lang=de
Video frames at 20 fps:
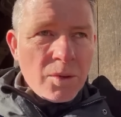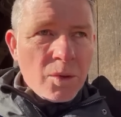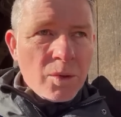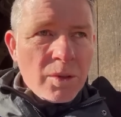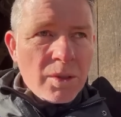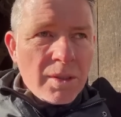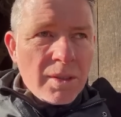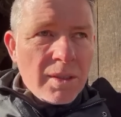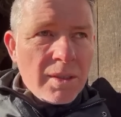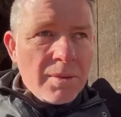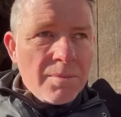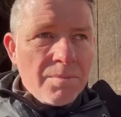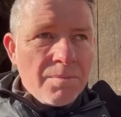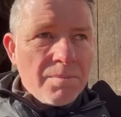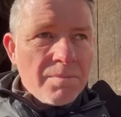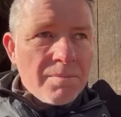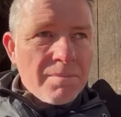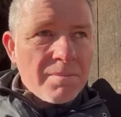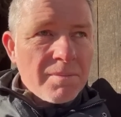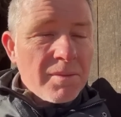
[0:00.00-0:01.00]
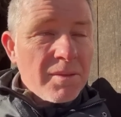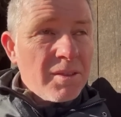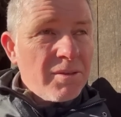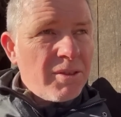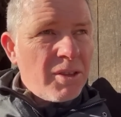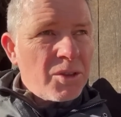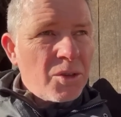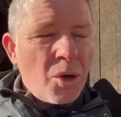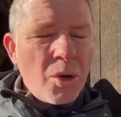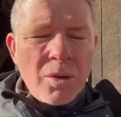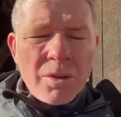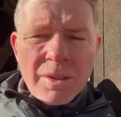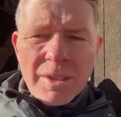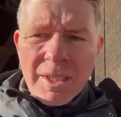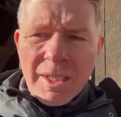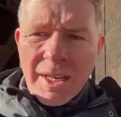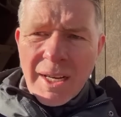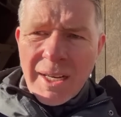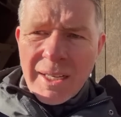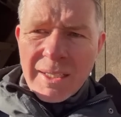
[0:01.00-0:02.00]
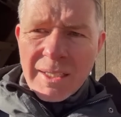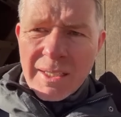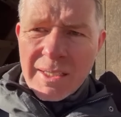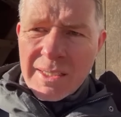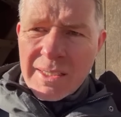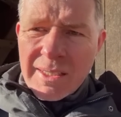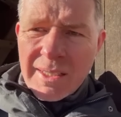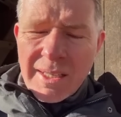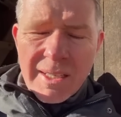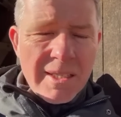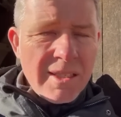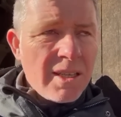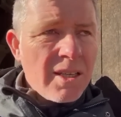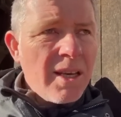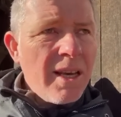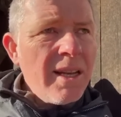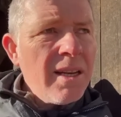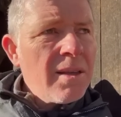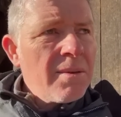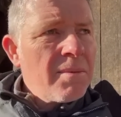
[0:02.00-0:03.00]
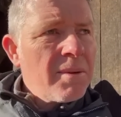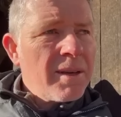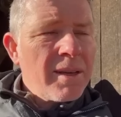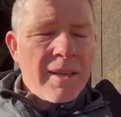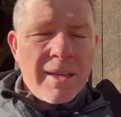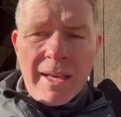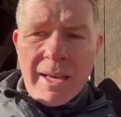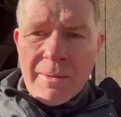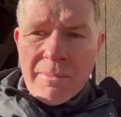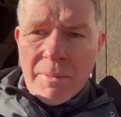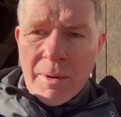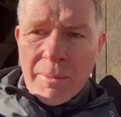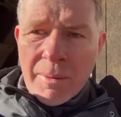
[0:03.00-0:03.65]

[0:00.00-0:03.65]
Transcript: Unsere Versorgungssicherheit ist, die ist ja eh nicht mehr gegeben.